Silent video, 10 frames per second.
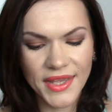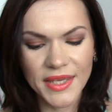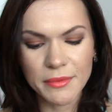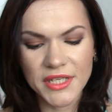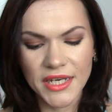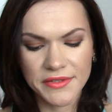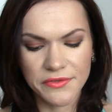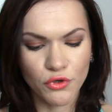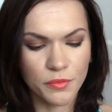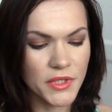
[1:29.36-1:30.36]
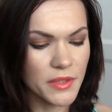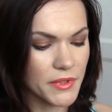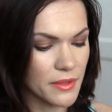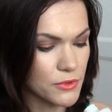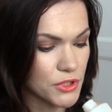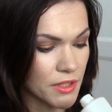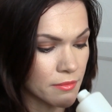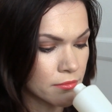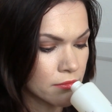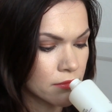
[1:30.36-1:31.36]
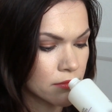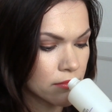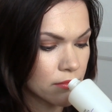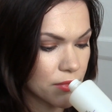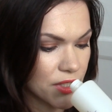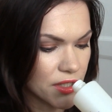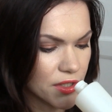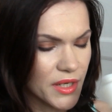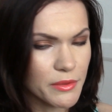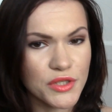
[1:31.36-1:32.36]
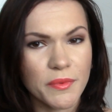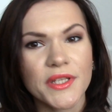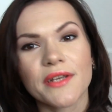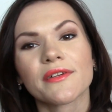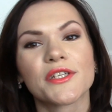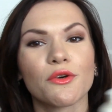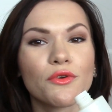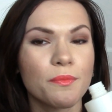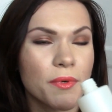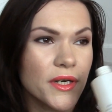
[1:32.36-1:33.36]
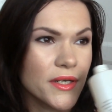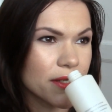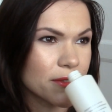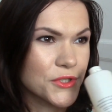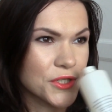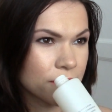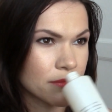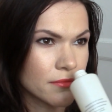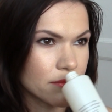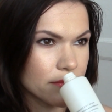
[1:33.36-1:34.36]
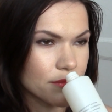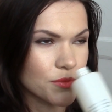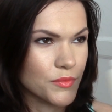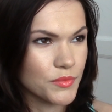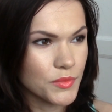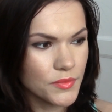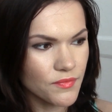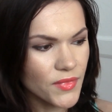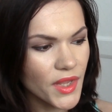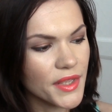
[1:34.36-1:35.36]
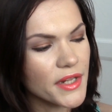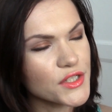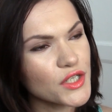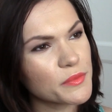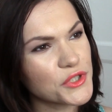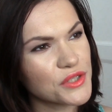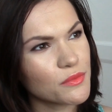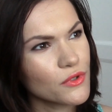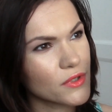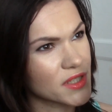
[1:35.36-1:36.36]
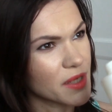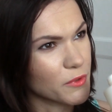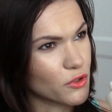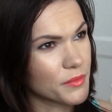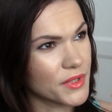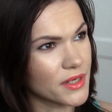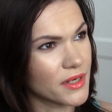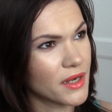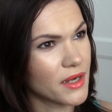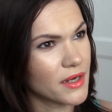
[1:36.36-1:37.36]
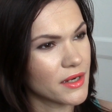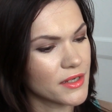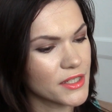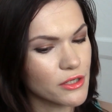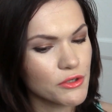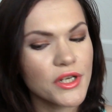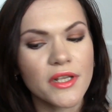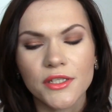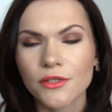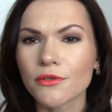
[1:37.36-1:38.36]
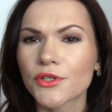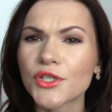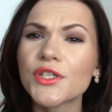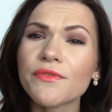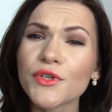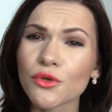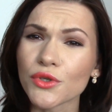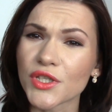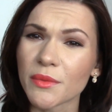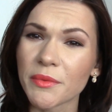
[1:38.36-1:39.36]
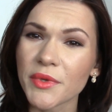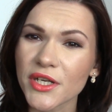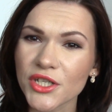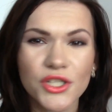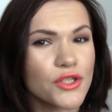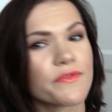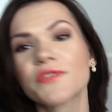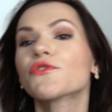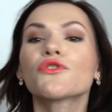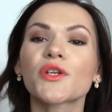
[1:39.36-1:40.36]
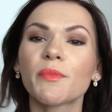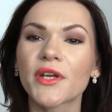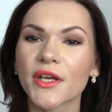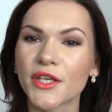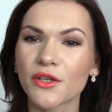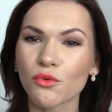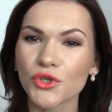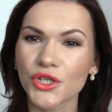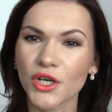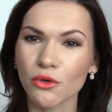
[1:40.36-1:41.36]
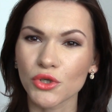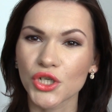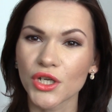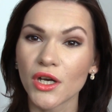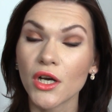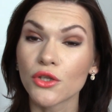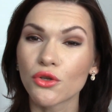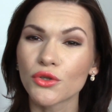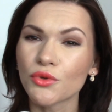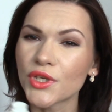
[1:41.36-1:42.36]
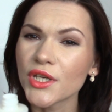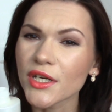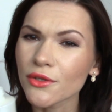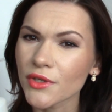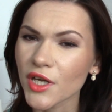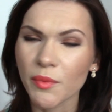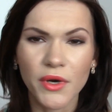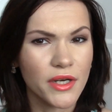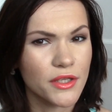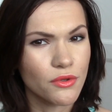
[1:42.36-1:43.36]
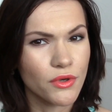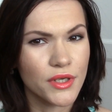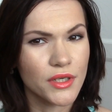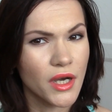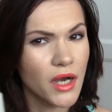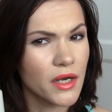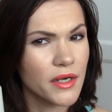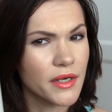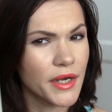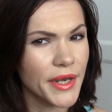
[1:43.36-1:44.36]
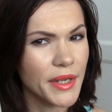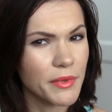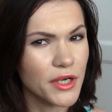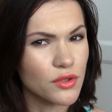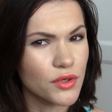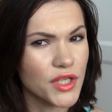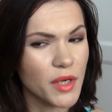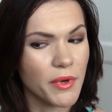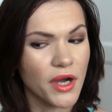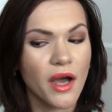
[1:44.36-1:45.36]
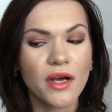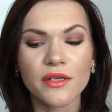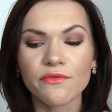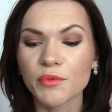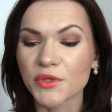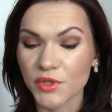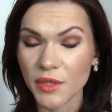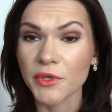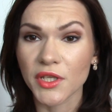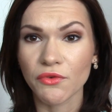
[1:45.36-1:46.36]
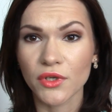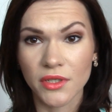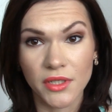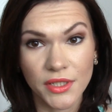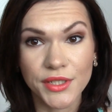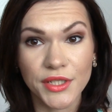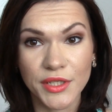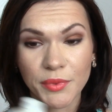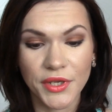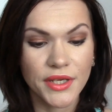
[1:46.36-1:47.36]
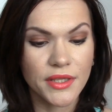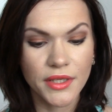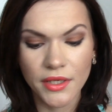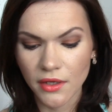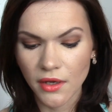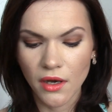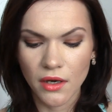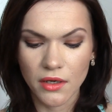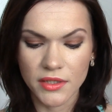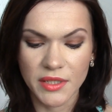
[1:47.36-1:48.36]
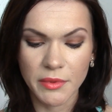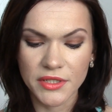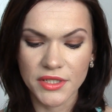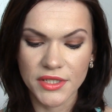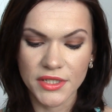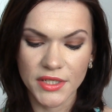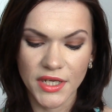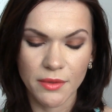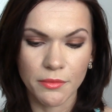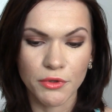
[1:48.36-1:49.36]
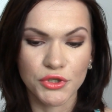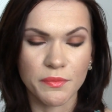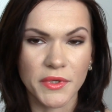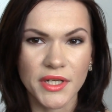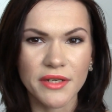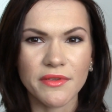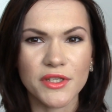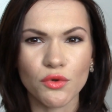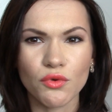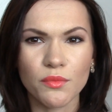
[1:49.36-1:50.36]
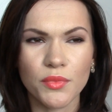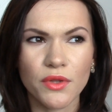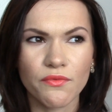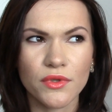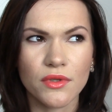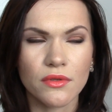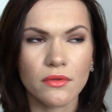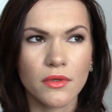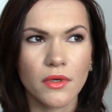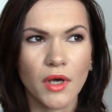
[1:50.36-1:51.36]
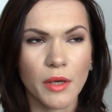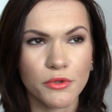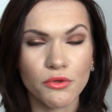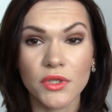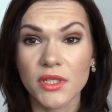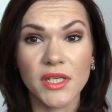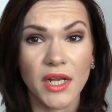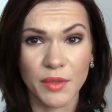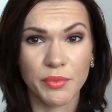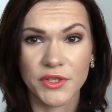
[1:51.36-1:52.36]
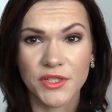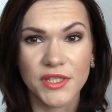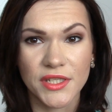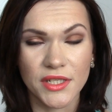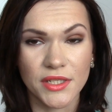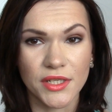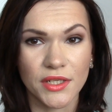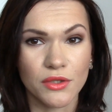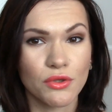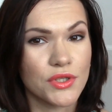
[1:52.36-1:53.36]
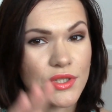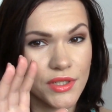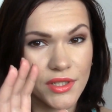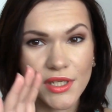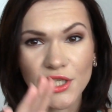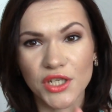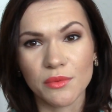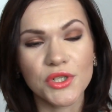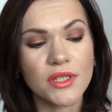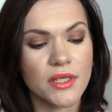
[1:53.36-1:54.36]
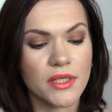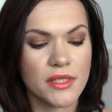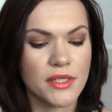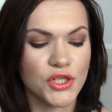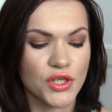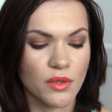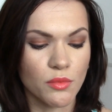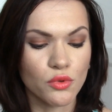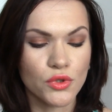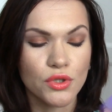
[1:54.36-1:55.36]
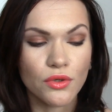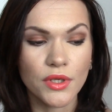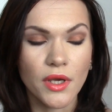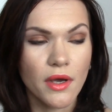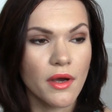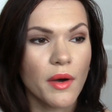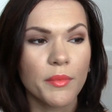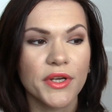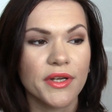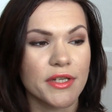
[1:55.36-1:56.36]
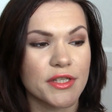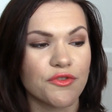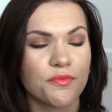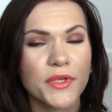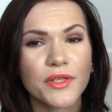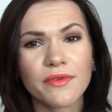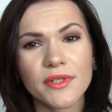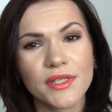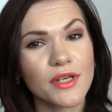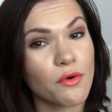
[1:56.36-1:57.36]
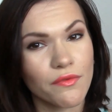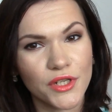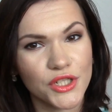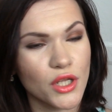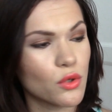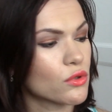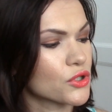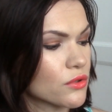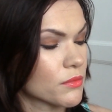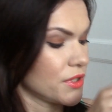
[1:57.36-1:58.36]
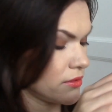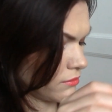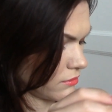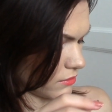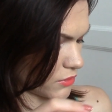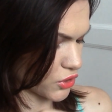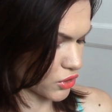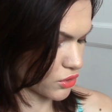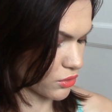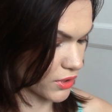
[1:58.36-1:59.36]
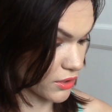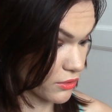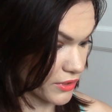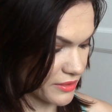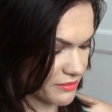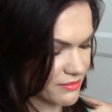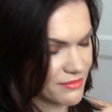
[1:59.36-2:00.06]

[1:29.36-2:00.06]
Я бы, скорее всего, купила, потому что мне этот крем очень понравился. Он пах как-то очень... Я не знаю почему, но запах у меня исключительно ассоциируется с 90-ми. Мне кажется, что в 90-х были какие-то очень хорошие то ли духи, которые так пахли, то ли крем, который так пах. В общем, запах довольно изысканный и приятный. А, сама консистенция крема мне очень понравилась. Он был вот абсолютно идеальный по консистенции. То есть не слишком жидкий, не слишком густой. Прекрасно впитывался, увлажнял кожу. А мне... Да что такое?